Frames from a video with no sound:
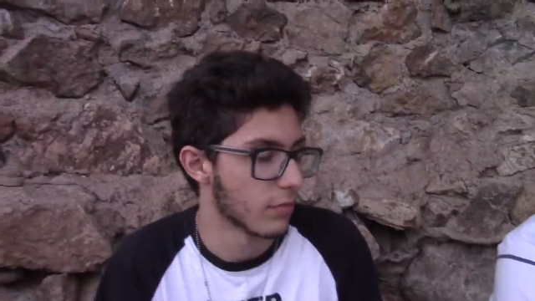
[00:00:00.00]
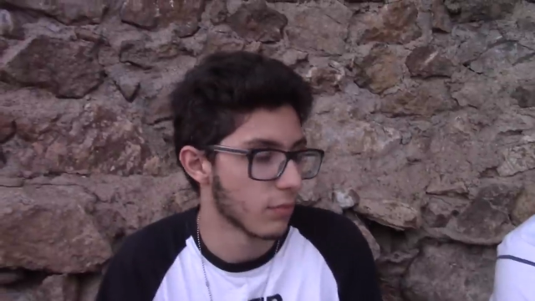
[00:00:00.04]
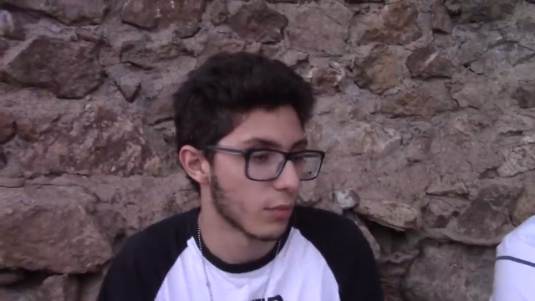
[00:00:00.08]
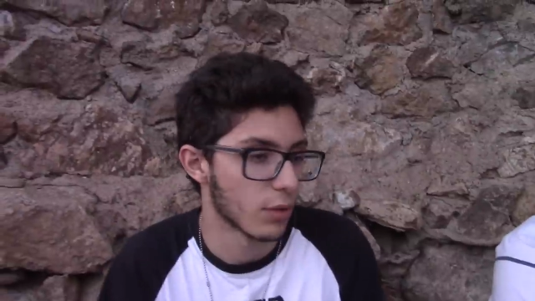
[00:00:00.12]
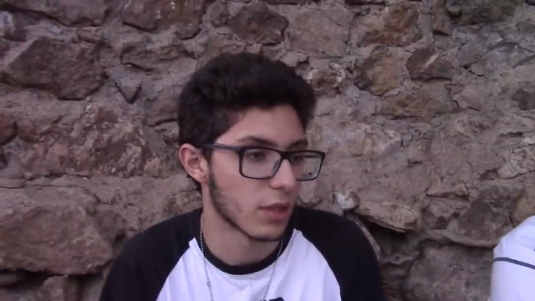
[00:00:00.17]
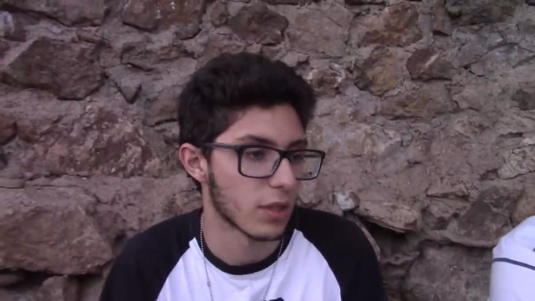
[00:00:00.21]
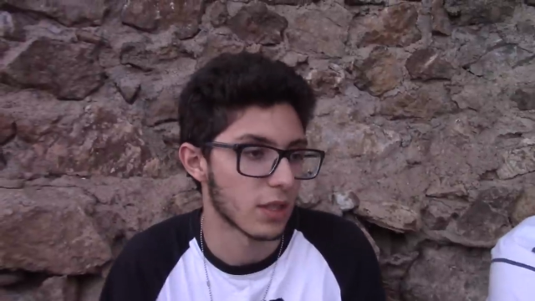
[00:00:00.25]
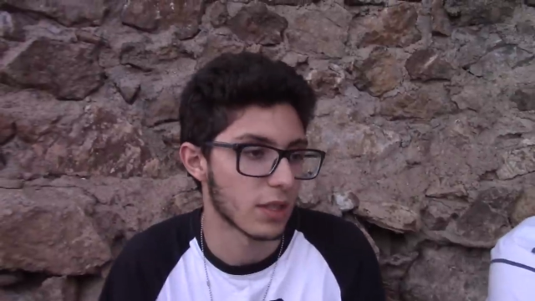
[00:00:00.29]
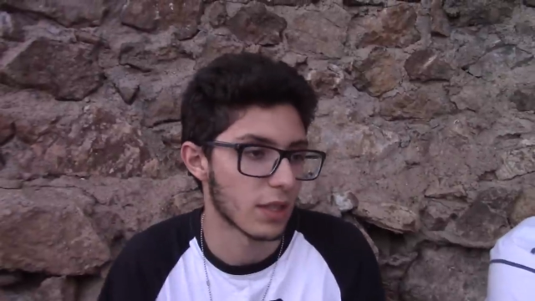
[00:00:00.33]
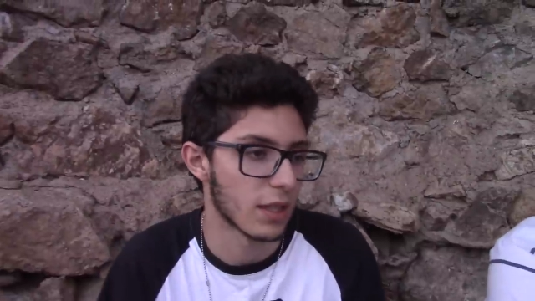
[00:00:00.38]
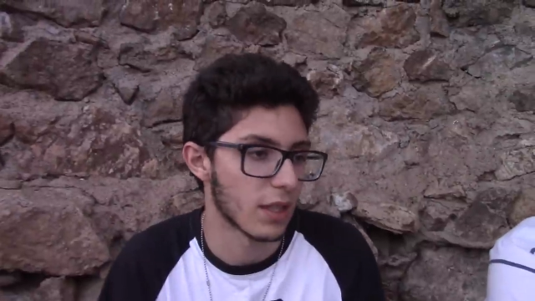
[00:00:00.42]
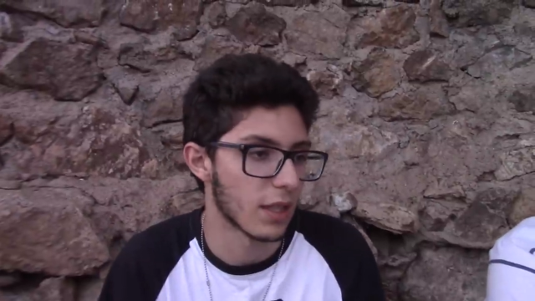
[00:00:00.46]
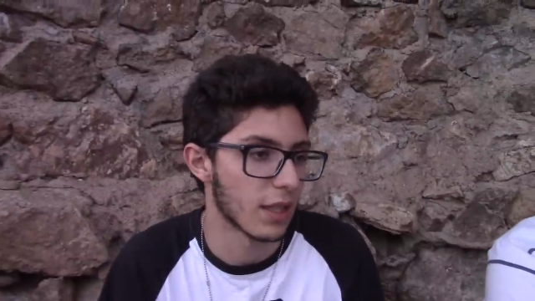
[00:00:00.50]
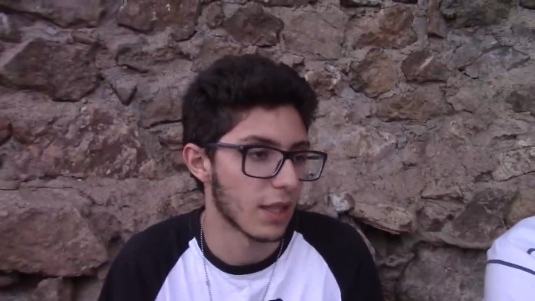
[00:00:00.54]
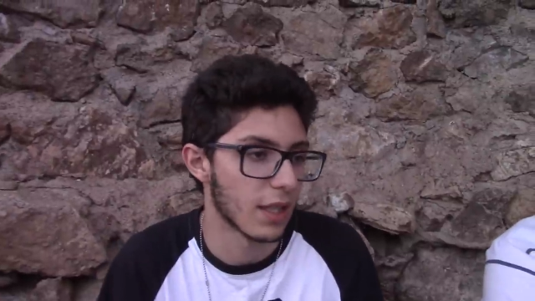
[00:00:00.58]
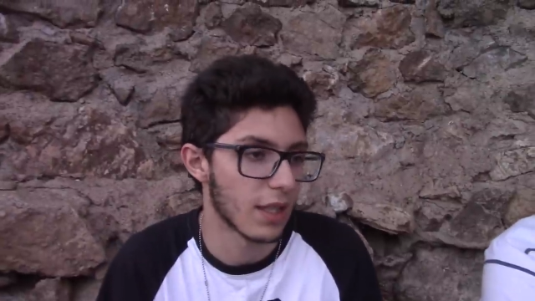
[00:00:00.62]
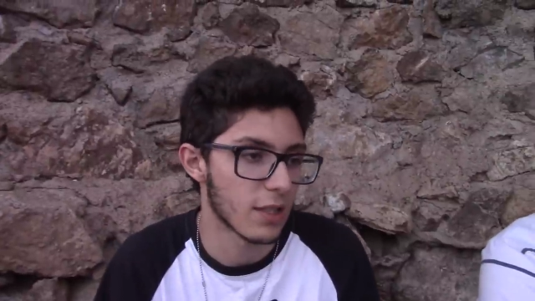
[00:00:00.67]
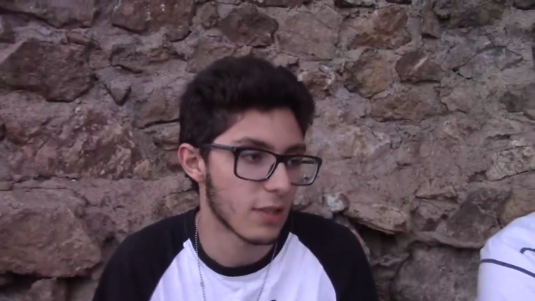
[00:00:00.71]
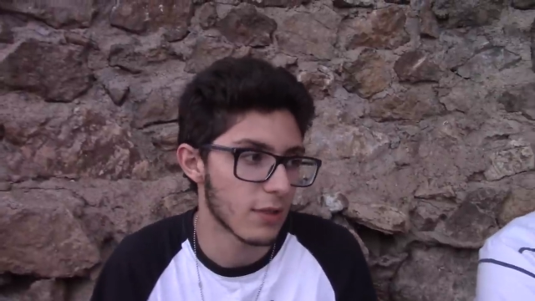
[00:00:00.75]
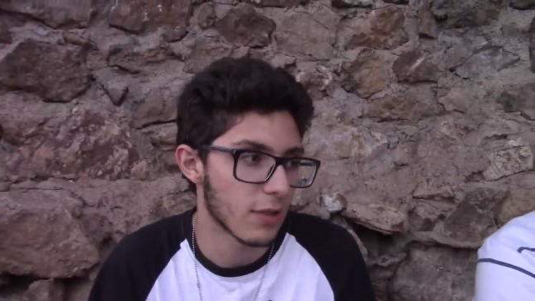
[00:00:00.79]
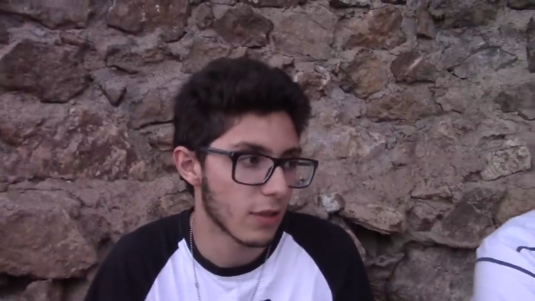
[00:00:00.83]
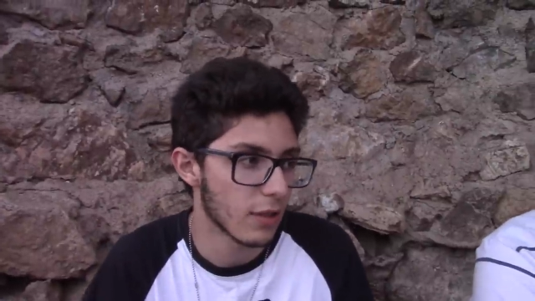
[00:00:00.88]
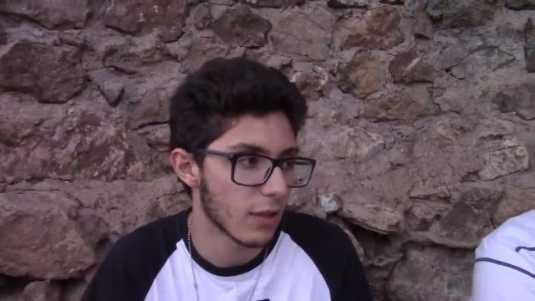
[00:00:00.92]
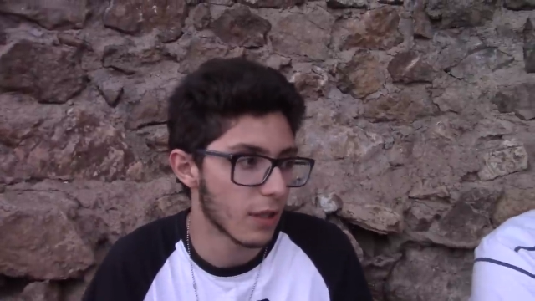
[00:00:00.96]
Pues eh,
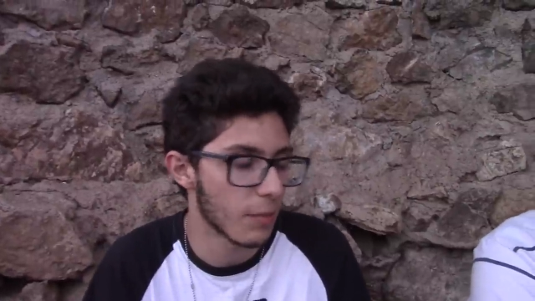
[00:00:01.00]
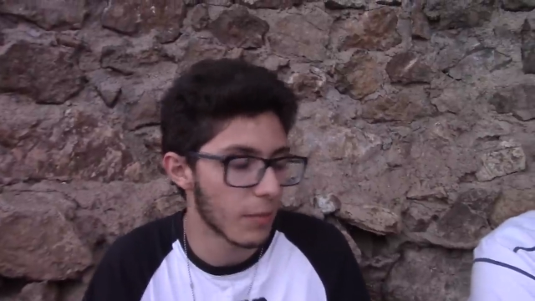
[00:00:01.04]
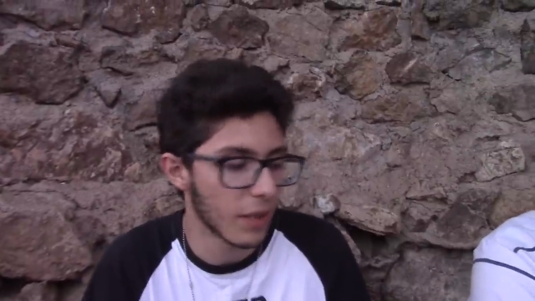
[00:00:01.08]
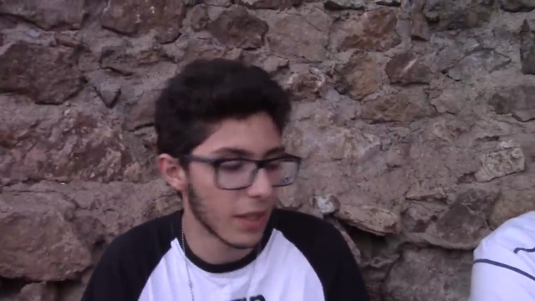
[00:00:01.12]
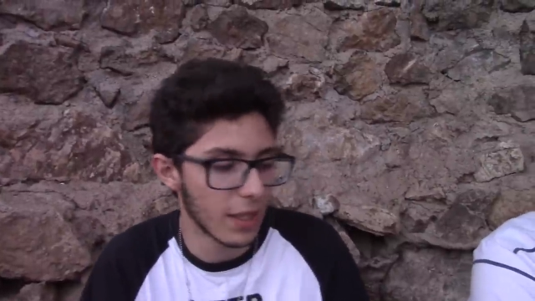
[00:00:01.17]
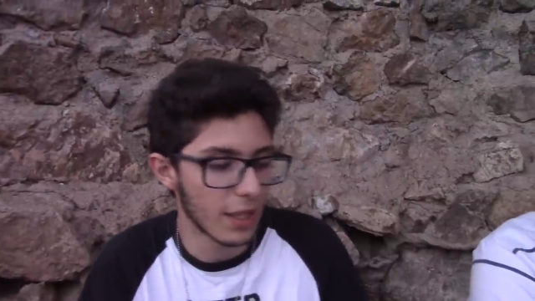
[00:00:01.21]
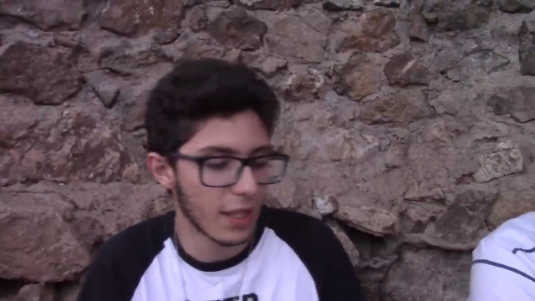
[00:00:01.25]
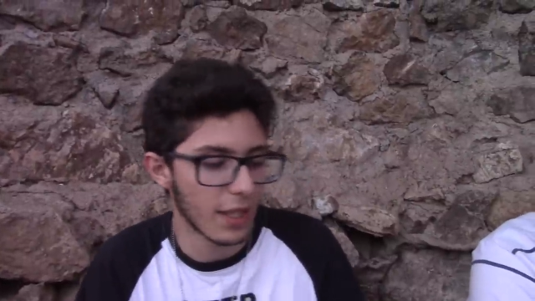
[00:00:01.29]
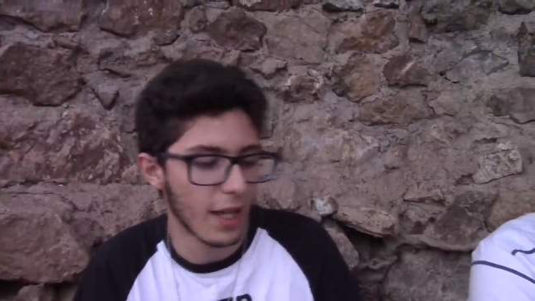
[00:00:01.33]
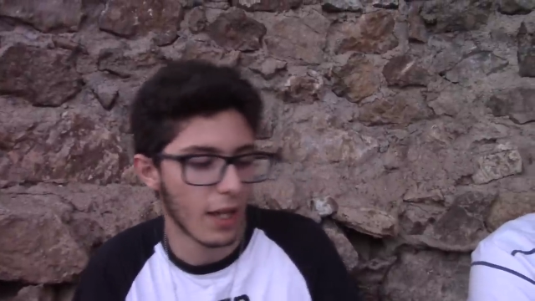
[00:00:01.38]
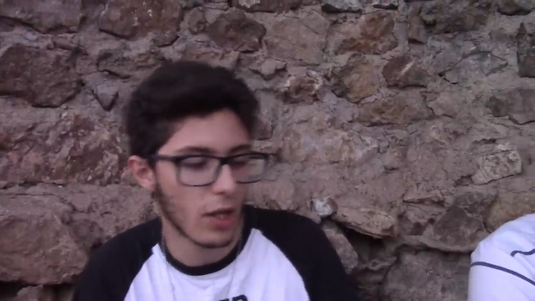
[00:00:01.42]
esto depende